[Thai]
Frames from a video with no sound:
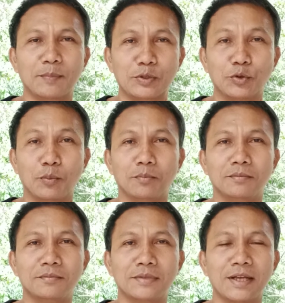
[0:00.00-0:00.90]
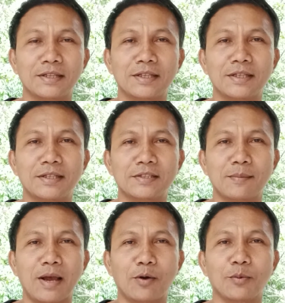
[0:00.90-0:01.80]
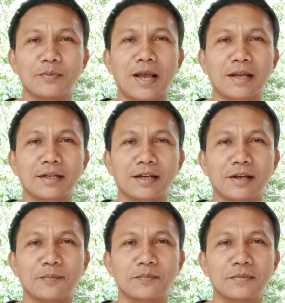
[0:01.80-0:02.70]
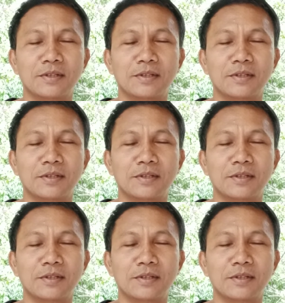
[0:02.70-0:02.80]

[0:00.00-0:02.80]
ประชุมที่สมาคมยักษ์นะครับ